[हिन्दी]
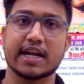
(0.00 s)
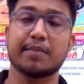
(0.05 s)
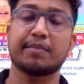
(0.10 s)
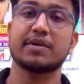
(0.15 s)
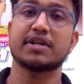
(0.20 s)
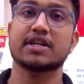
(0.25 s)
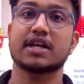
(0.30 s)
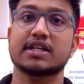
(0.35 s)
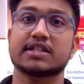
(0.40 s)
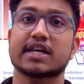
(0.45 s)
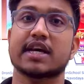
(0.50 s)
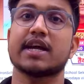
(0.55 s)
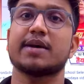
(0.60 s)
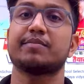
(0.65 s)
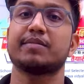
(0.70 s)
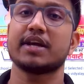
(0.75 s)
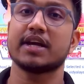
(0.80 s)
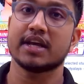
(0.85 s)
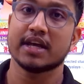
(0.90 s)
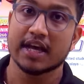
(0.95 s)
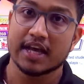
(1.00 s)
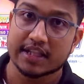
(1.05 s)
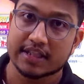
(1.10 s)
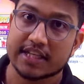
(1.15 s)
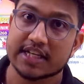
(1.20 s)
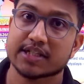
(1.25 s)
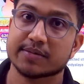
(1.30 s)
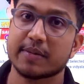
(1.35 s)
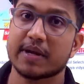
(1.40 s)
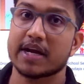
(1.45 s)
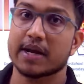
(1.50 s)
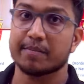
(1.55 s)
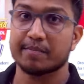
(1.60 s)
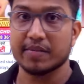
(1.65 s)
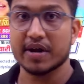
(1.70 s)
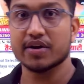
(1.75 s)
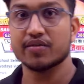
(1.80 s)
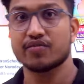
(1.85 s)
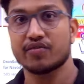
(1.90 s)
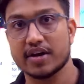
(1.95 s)
रहे हैं पिछले साल हमने देश में
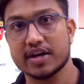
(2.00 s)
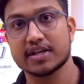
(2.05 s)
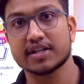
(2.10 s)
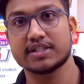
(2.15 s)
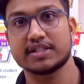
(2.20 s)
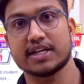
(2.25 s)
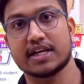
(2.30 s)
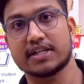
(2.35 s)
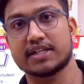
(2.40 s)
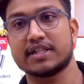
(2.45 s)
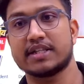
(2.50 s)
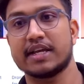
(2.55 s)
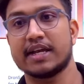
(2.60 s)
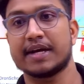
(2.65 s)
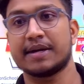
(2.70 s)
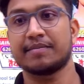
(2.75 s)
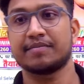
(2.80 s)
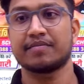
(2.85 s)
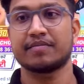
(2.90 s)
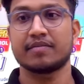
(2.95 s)
नंबर वन रिजल्ट दिया